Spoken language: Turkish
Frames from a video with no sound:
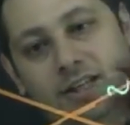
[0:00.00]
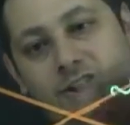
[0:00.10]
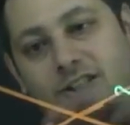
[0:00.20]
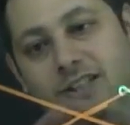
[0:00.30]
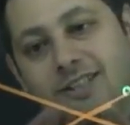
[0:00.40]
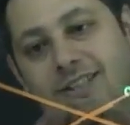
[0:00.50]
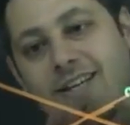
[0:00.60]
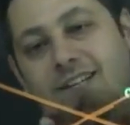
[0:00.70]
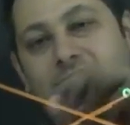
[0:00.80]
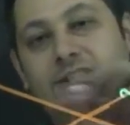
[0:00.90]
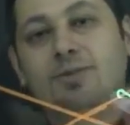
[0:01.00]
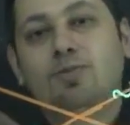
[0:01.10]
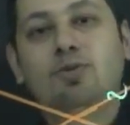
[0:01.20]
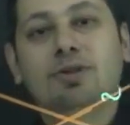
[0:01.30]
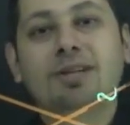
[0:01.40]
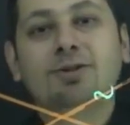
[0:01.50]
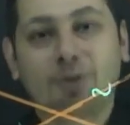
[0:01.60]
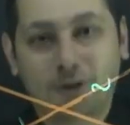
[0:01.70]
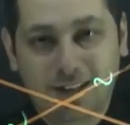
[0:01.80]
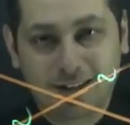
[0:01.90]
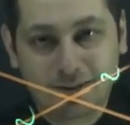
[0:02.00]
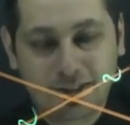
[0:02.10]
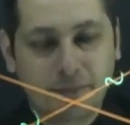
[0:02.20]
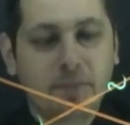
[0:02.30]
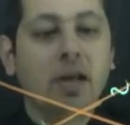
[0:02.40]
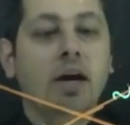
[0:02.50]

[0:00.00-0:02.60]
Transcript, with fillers: eşit, eşit buradan söylenebilir.